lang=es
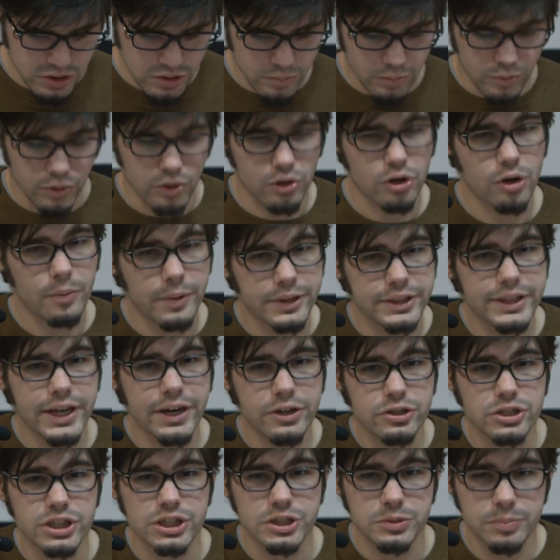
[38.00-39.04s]
por
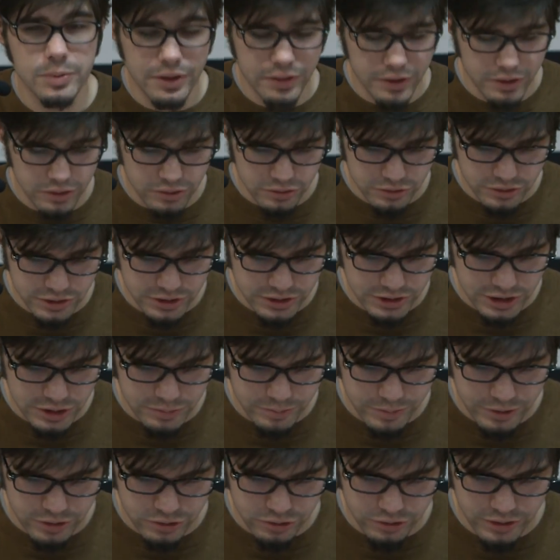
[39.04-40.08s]
comentarios explícitos de estas
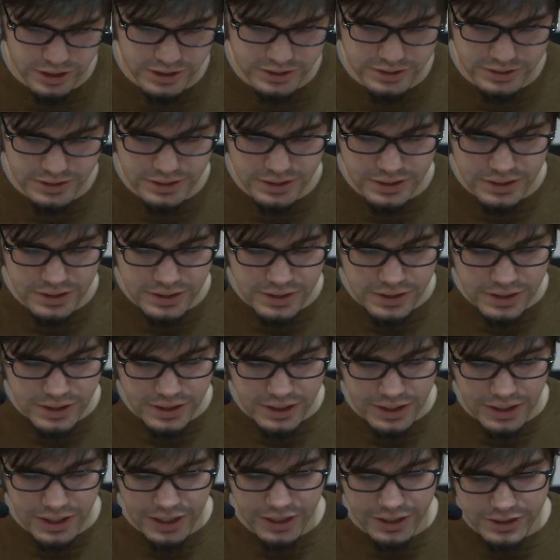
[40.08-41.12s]
personas,
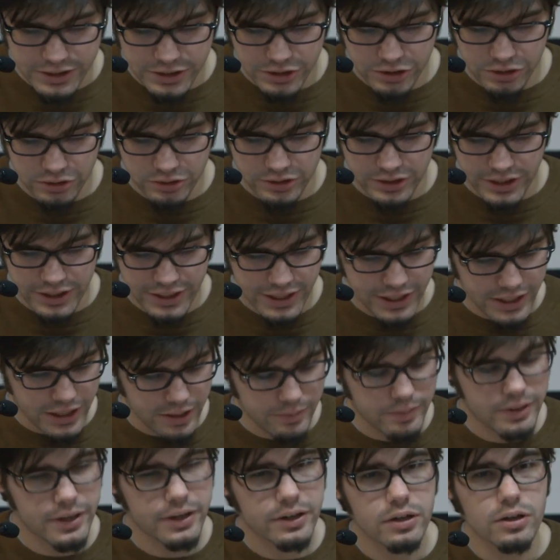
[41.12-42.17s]
que la agresión tenía que
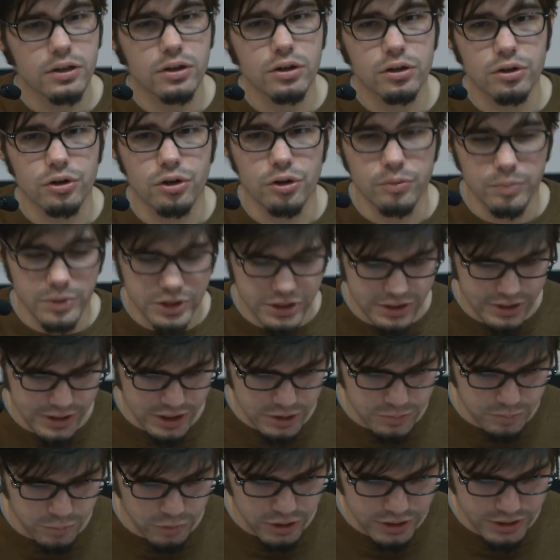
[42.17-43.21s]
ver con mis
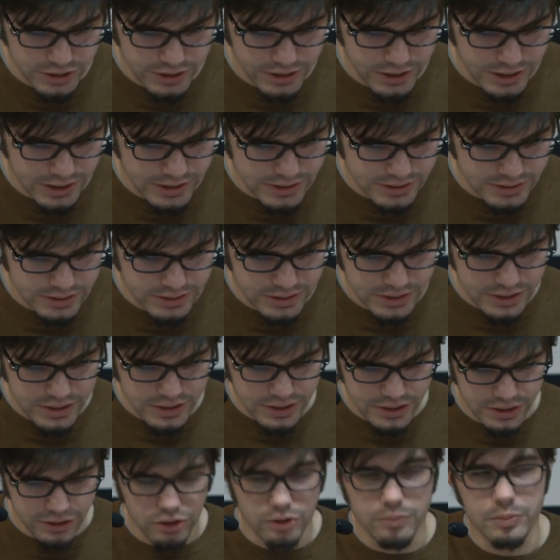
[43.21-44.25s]
ideas políticas
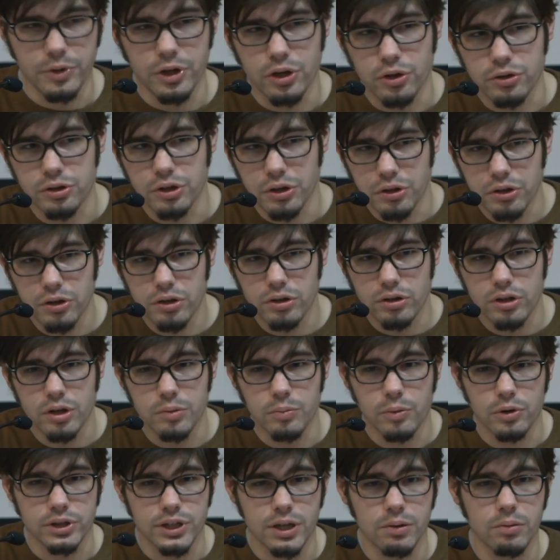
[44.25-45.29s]
y con mi condición de
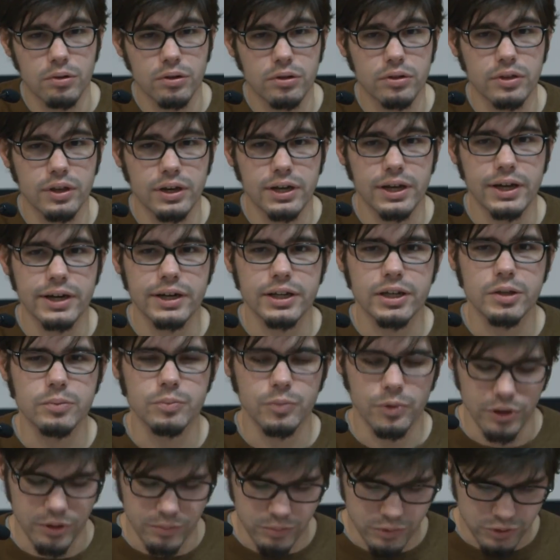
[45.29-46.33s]
portavoz del Carrequín
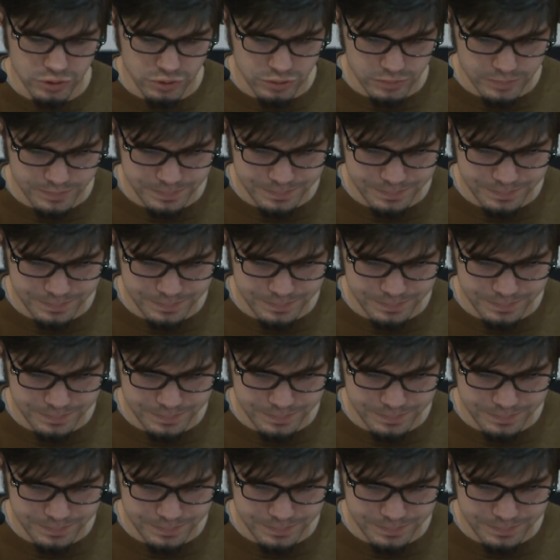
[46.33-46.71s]
Podemos.